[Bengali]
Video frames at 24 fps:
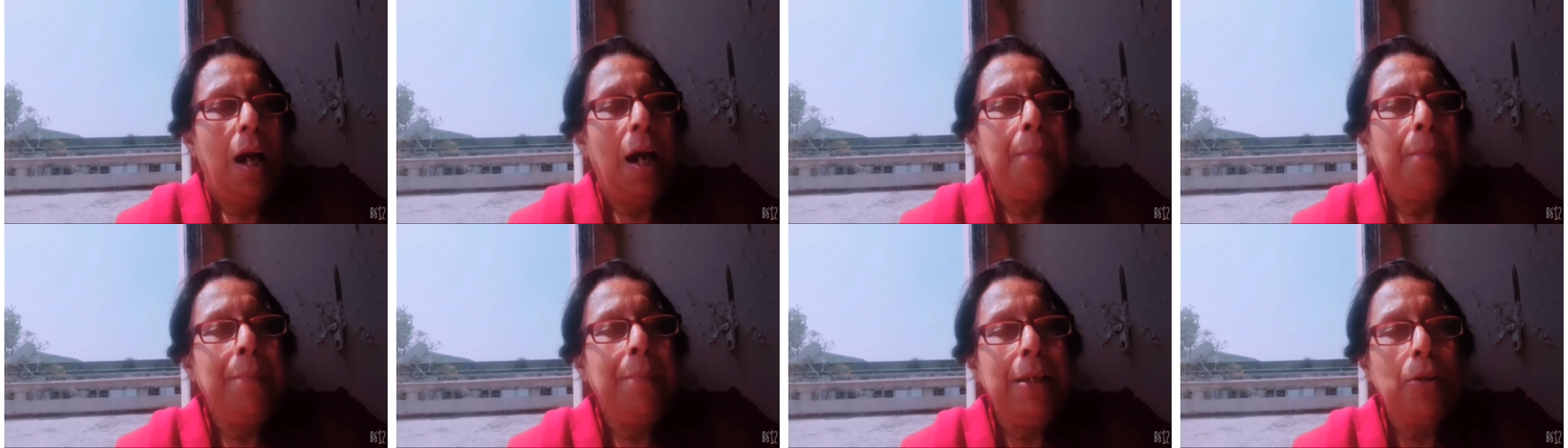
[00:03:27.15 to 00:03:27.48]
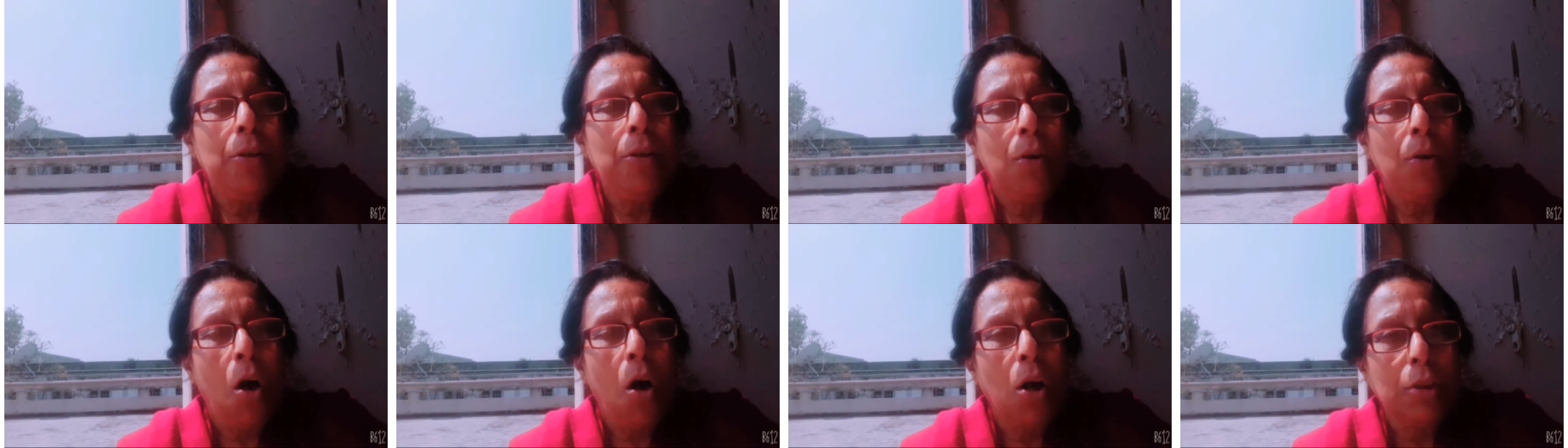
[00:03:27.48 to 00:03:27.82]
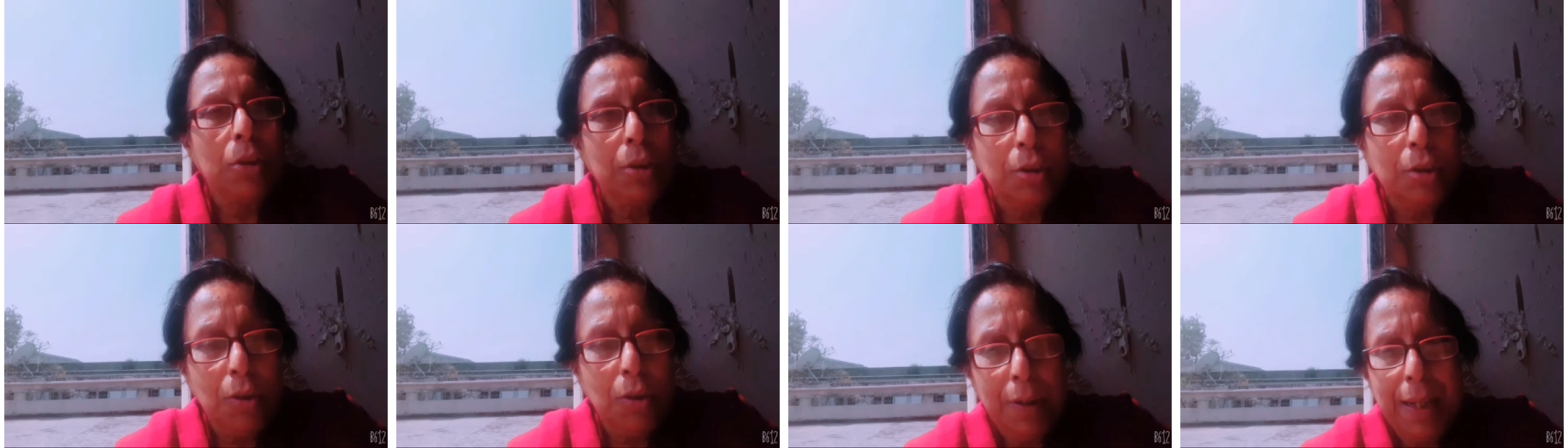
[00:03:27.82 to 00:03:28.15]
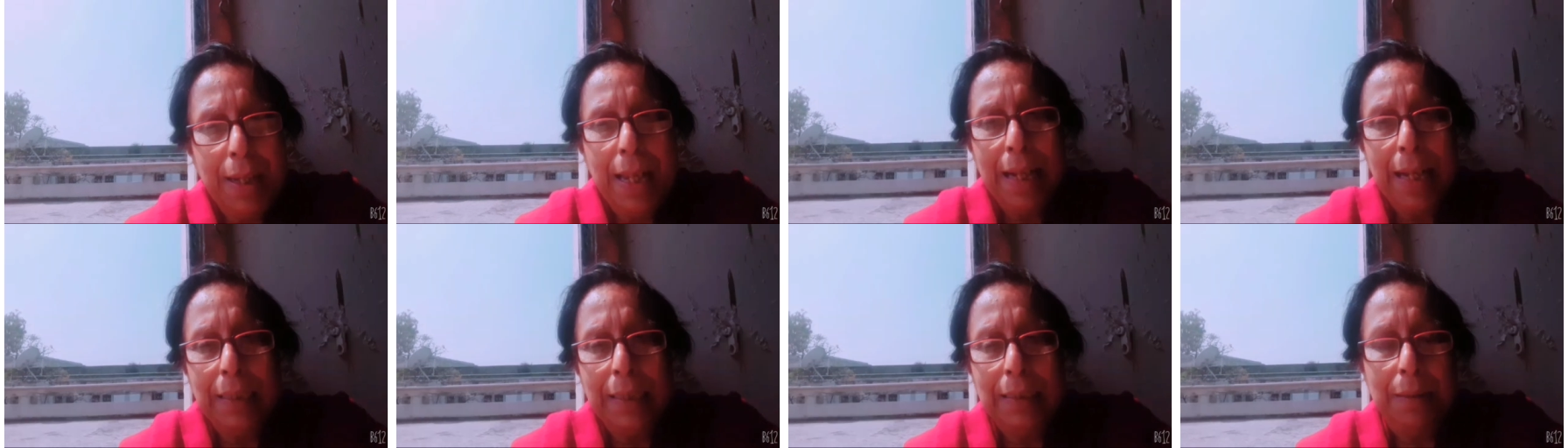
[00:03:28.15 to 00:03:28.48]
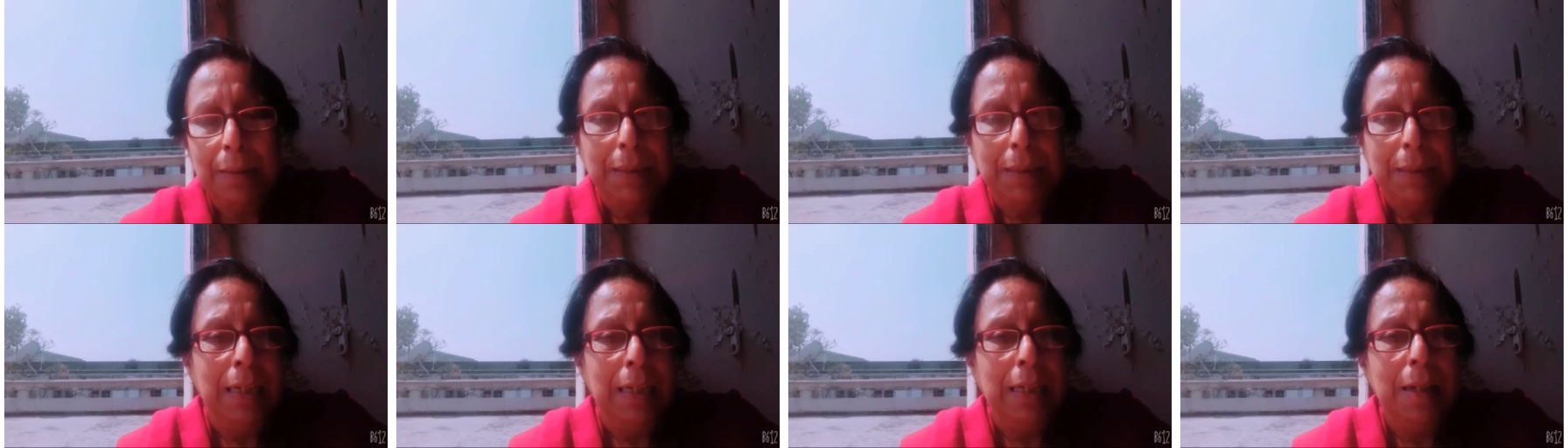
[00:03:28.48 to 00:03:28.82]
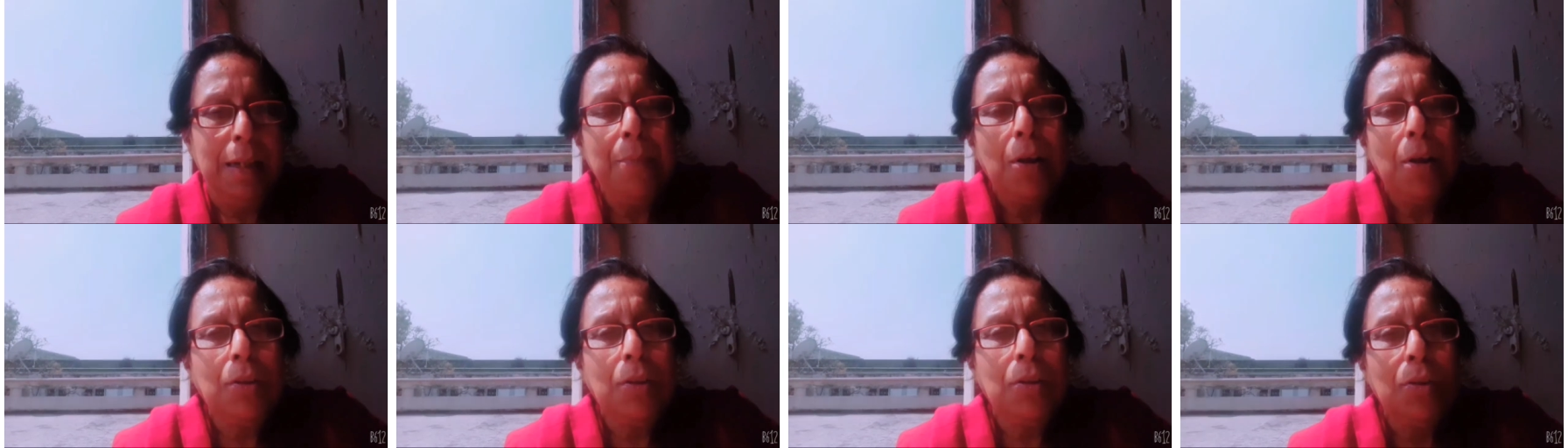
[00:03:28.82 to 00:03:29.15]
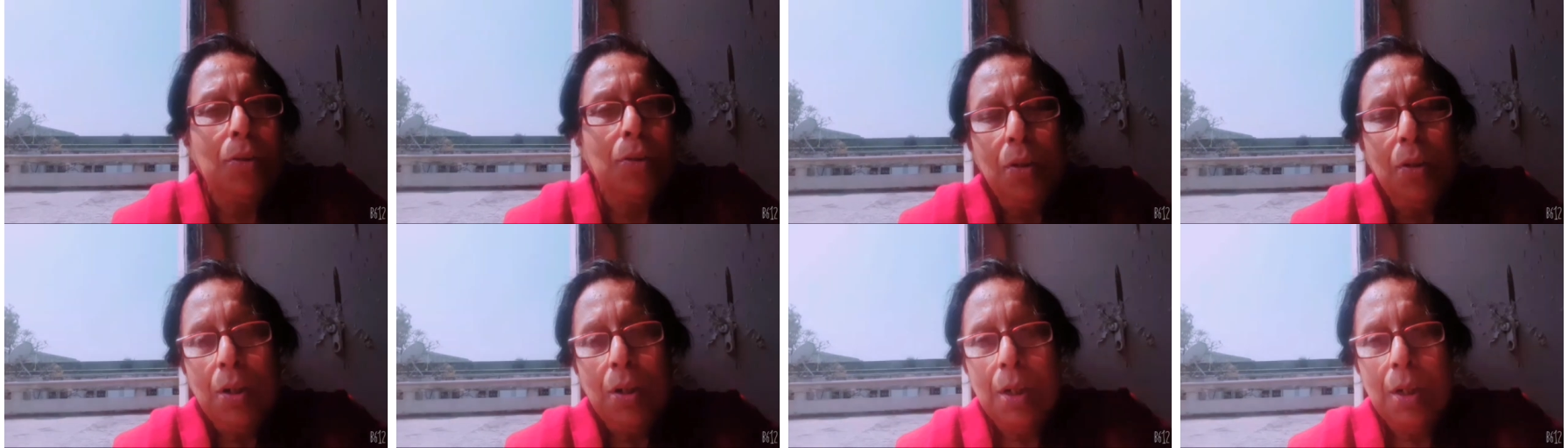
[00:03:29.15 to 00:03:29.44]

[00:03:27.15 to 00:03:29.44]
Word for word: আমি হক চকিয়ে গেছি দ্বিতীয়মাত্র